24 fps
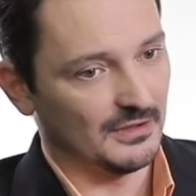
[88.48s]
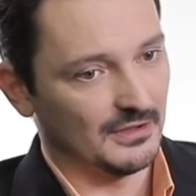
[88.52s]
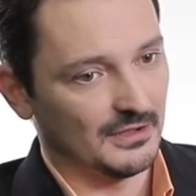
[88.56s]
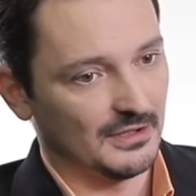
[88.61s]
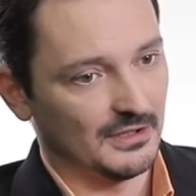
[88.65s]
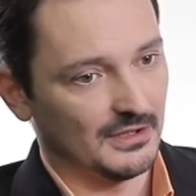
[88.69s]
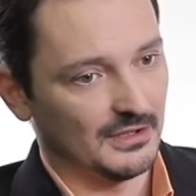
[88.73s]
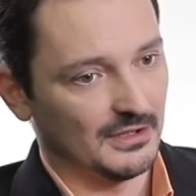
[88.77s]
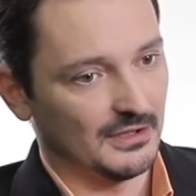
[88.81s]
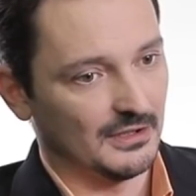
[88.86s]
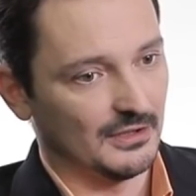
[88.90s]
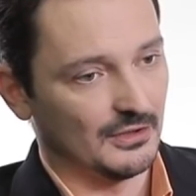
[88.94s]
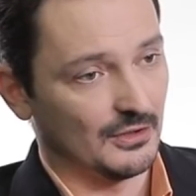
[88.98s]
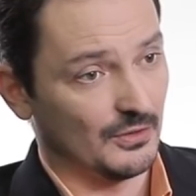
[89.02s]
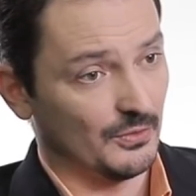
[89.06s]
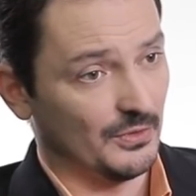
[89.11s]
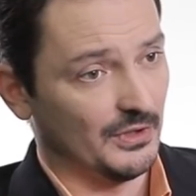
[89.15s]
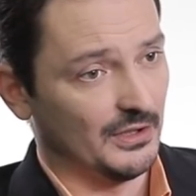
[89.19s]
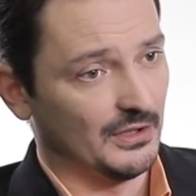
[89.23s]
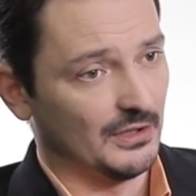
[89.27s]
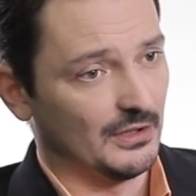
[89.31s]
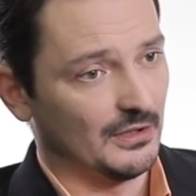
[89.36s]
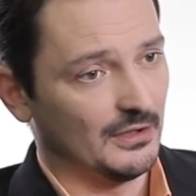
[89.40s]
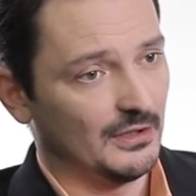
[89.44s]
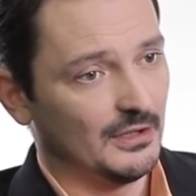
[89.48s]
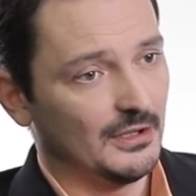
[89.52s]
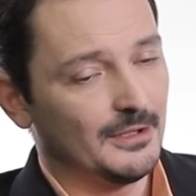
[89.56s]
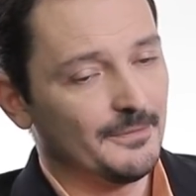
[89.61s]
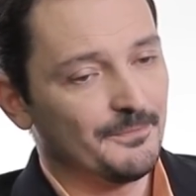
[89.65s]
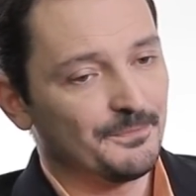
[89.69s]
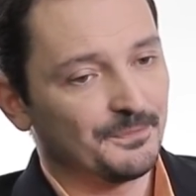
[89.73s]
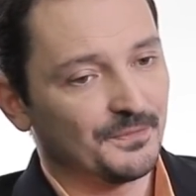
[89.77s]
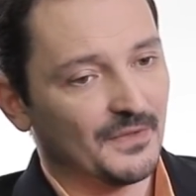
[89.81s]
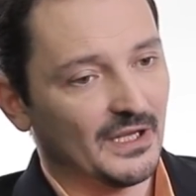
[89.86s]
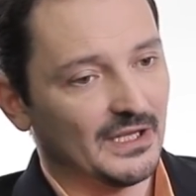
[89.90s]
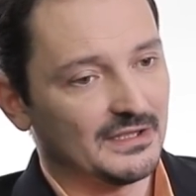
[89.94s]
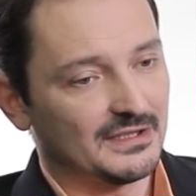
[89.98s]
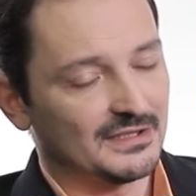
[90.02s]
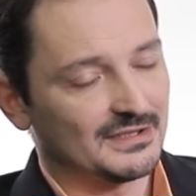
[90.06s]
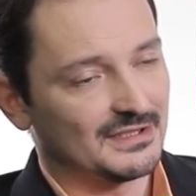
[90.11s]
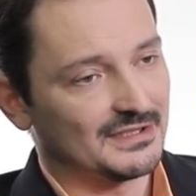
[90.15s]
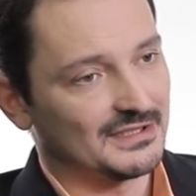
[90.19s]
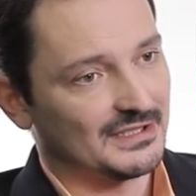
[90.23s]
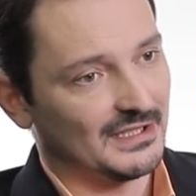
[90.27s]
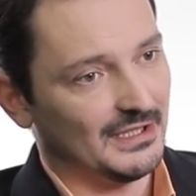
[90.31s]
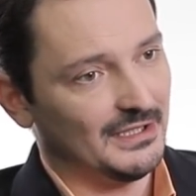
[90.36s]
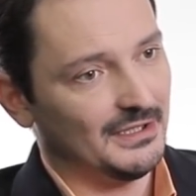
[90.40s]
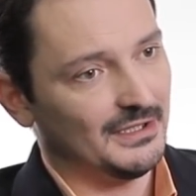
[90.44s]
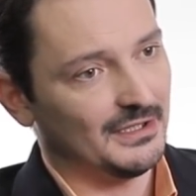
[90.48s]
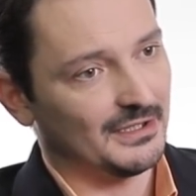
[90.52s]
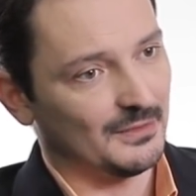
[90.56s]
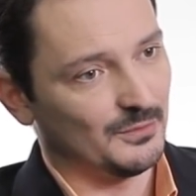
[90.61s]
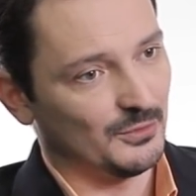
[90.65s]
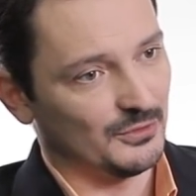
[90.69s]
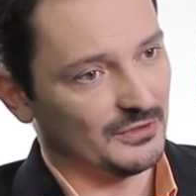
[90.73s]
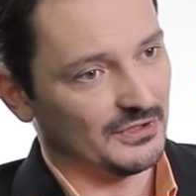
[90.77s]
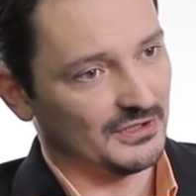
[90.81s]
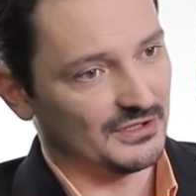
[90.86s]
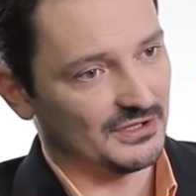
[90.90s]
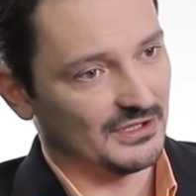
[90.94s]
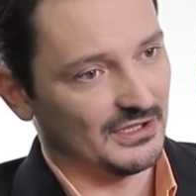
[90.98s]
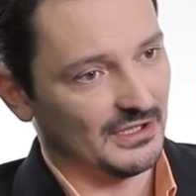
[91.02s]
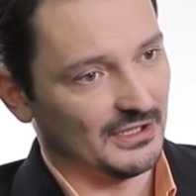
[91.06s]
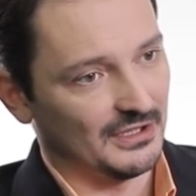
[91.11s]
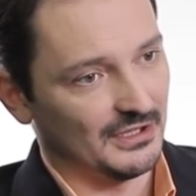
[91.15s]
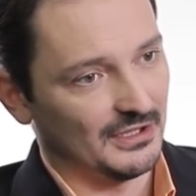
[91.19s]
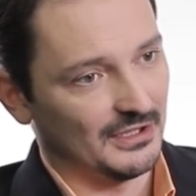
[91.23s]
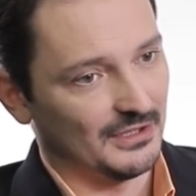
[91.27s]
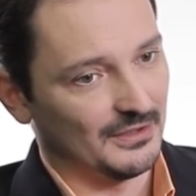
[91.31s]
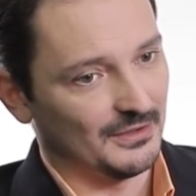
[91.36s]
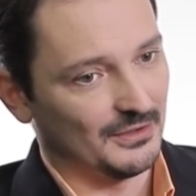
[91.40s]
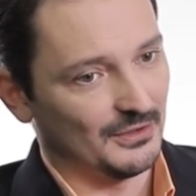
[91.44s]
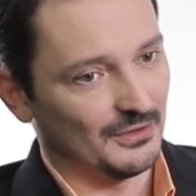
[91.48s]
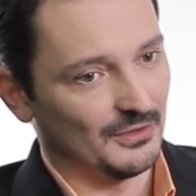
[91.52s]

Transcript: а, «Руине». Это социальная работа здания,